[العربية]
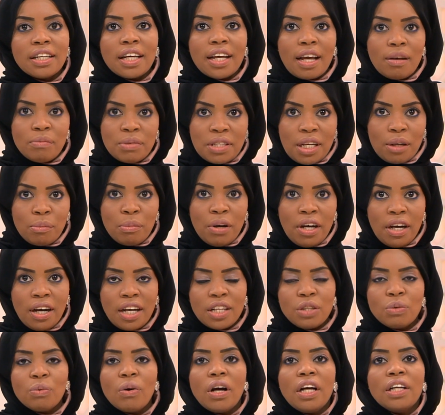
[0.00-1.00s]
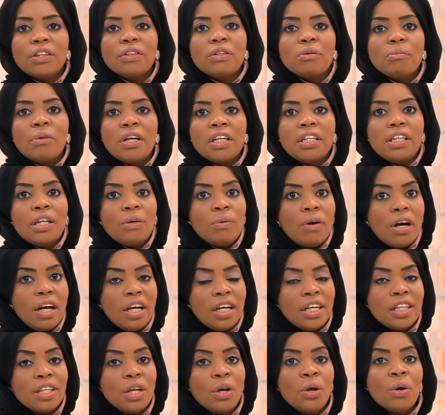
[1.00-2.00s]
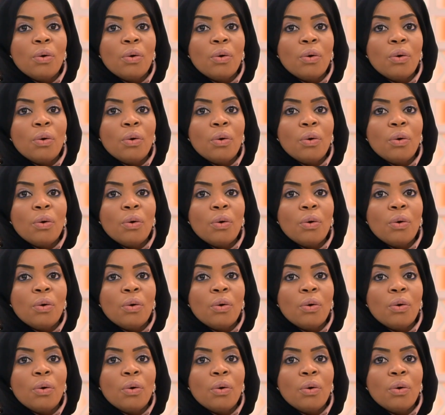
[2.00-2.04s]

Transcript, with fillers: 54181